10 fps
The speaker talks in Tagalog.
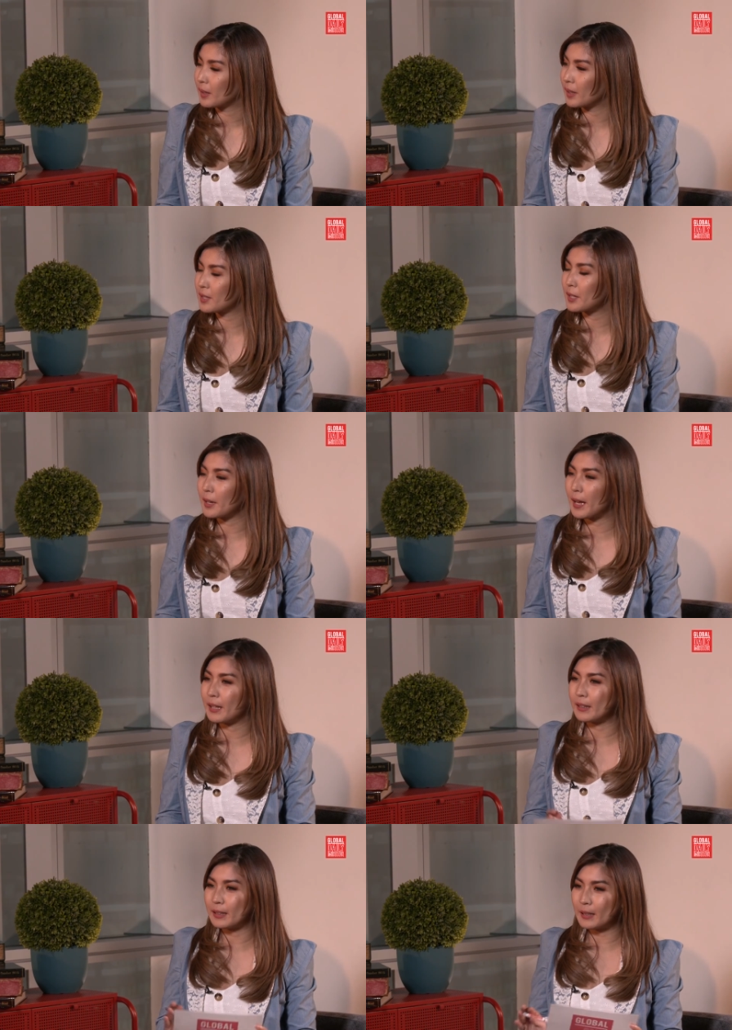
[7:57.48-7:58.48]
Is there
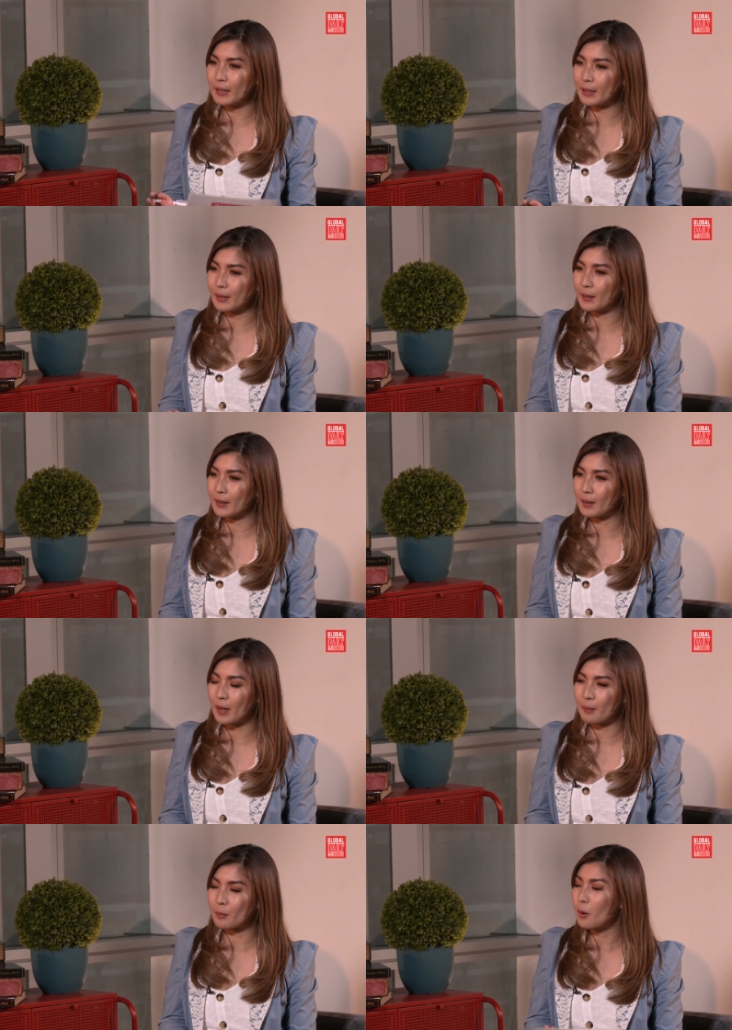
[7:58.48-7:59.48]
any
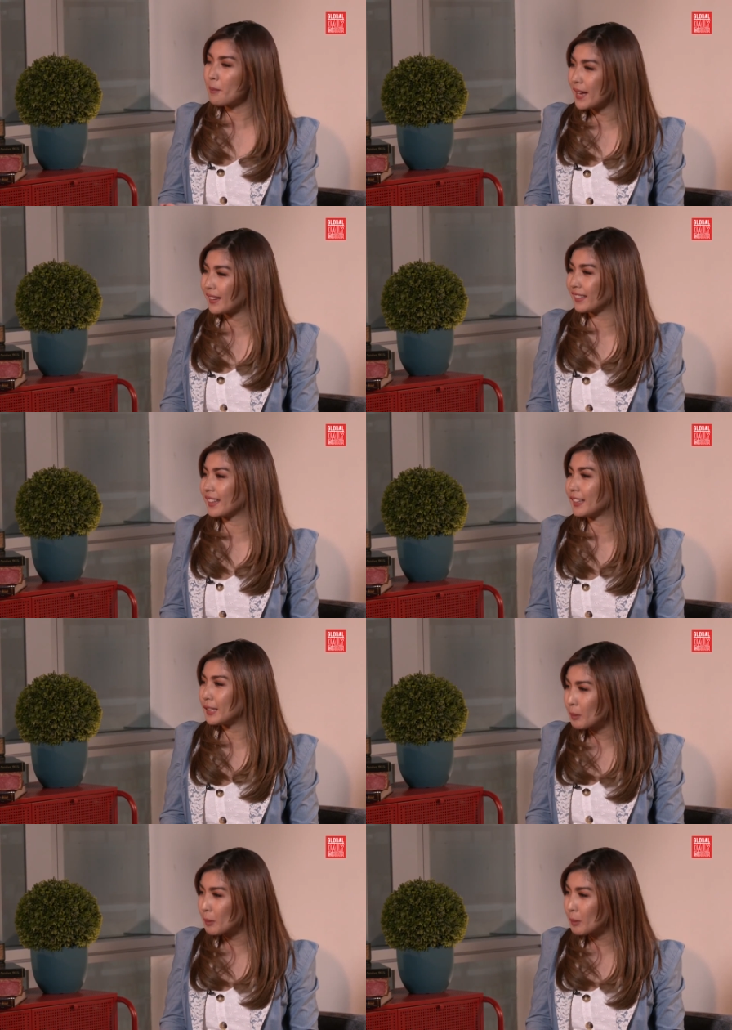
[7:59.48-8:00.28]
uh, moment na hindi